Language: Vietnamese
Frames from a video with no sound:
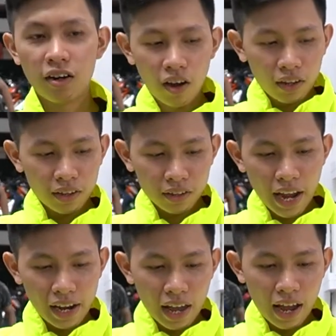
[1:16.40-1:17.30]
Rồi,
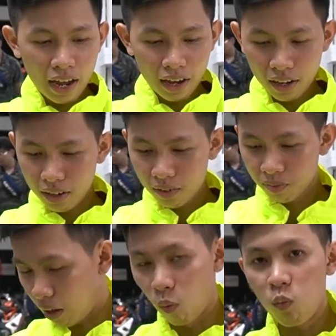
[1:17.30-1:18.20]
đây là
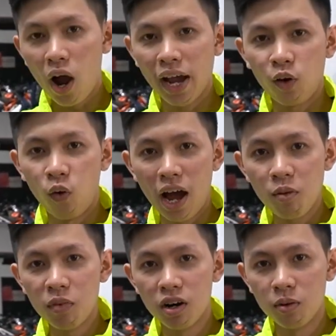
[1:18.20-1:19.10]
tổng quan của áo
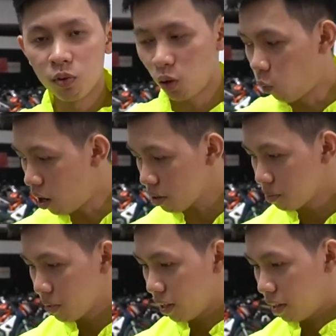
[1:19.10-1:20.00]
mưa Motowolf.
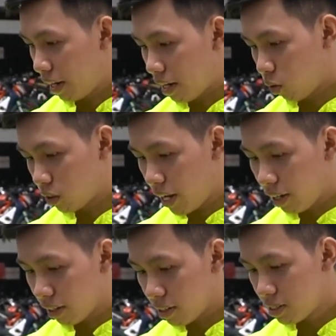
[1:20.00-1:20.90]
Thì đầu
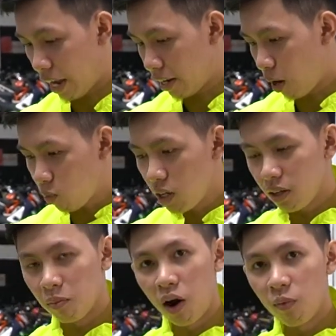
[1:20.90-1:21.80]
tiên nó sẽ giống như
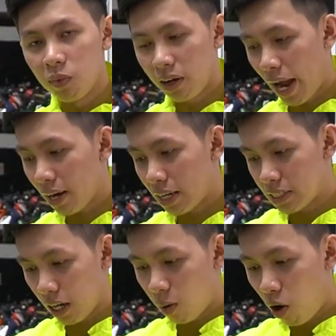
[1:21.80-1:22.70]
những mẫu mưa khác là
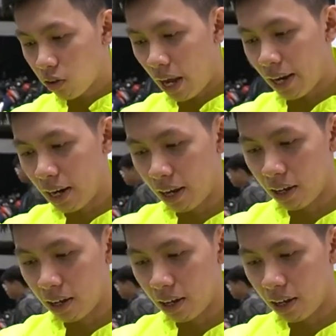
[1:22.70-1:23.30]
sẽ có bó tay